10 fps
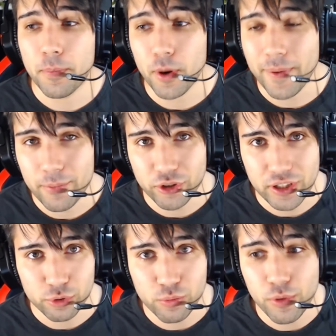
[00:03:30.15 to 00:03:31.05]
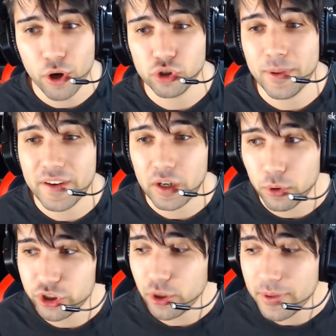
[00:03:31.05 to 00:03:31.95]
probaremos, haremos un blog sobre el Dragon
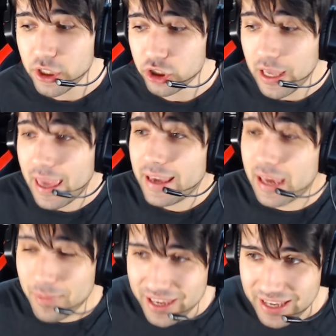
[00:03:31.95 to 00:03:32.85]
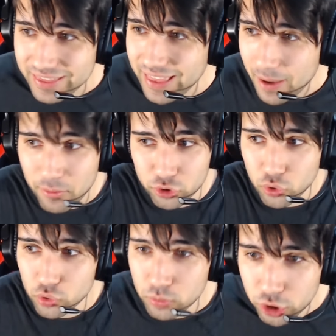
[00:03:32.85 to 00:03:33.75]
Ball Xenoverse 2, que me encanta, vamos,
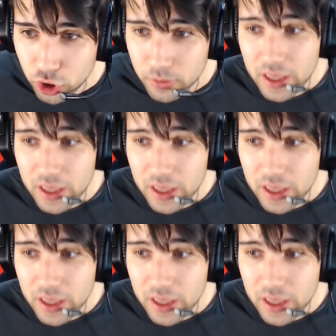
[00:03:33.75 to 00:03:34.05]
un montón.